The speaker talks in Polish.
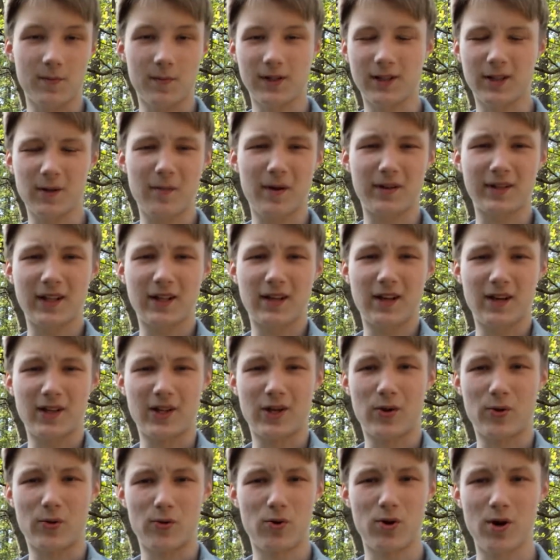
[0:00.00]
Matematyka
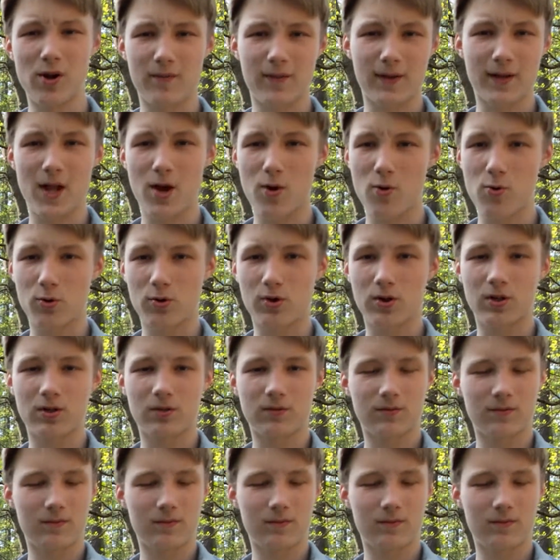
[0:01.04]
królowa nauk,